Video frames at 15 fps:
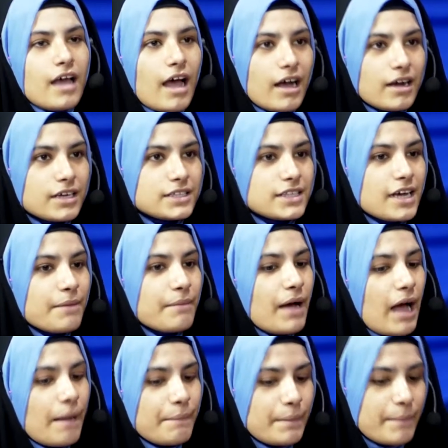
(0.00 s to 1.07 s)
आगा साहब
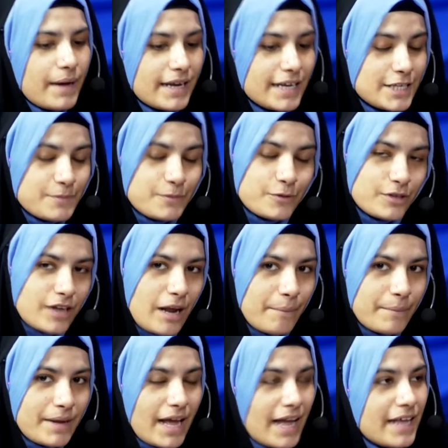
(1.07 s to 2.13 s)
आप हमारे इस
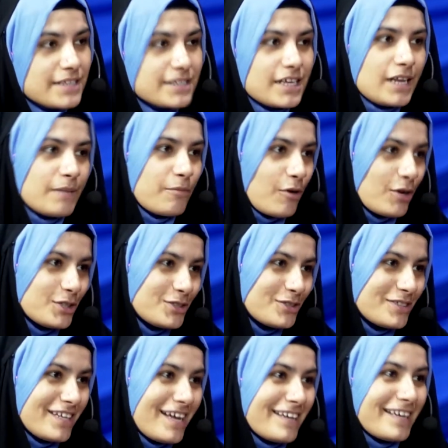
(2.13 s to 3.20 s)
प्रोग्राम में आए इसके लिए बहुत
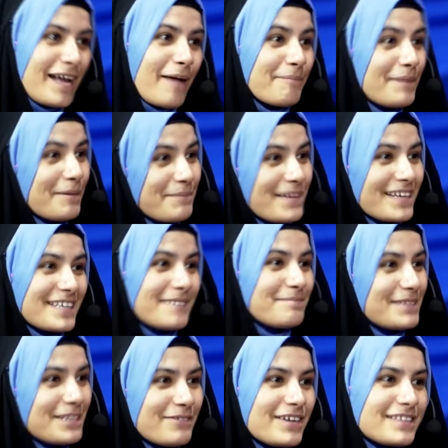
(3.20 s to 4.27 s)
शुक्रिया कि आपने अपना
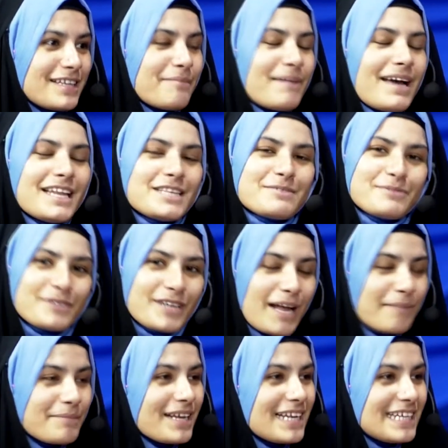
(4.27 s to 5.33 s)
कीमती वक्त हमारे इस
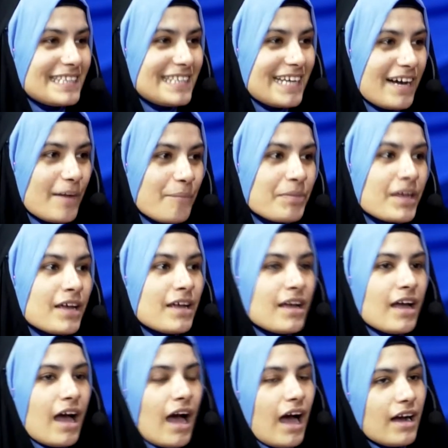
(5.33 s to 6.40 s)
प्रोग्राम के लिए दिया
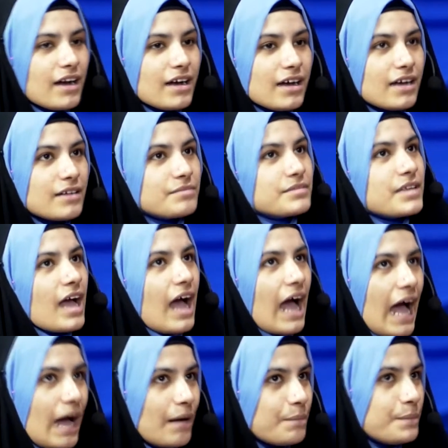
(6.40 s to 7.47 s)
आगा
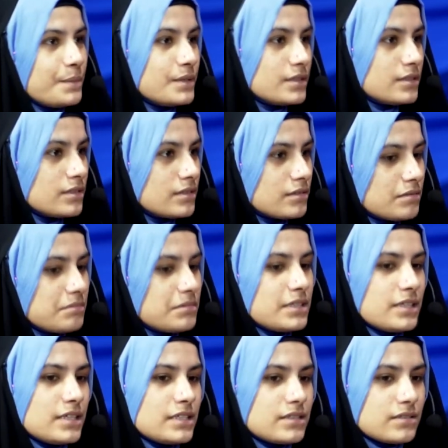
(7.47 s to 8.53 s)
आप
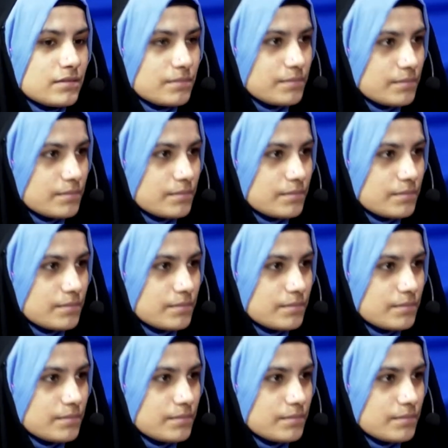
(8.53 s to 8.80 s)
इस